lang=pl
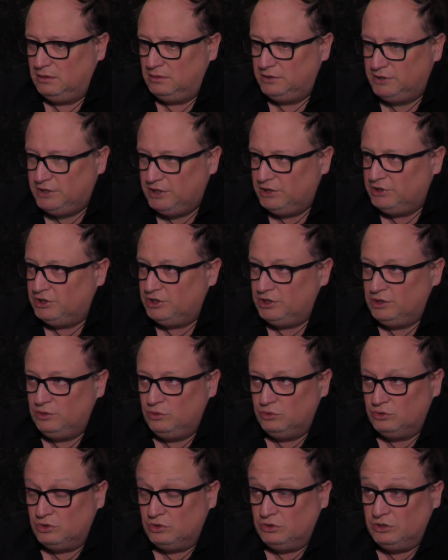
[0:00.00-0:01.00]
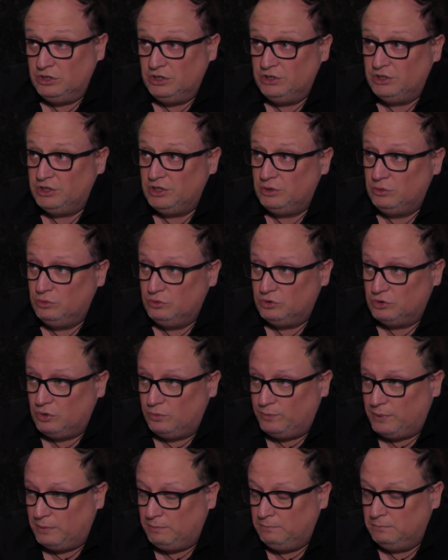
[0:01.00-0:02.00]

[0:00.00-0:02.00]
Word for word: dzieci, dużo dzieci, dużo,